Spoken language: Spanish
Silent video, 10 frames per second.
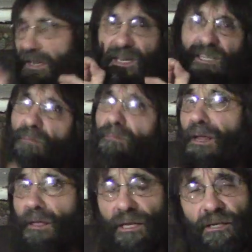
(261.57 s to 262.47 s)
en ese
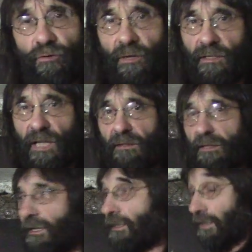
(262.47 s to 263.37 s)
preciso
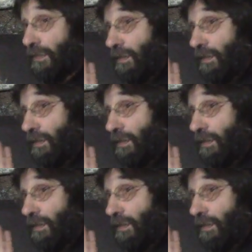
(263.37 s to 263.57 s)
instante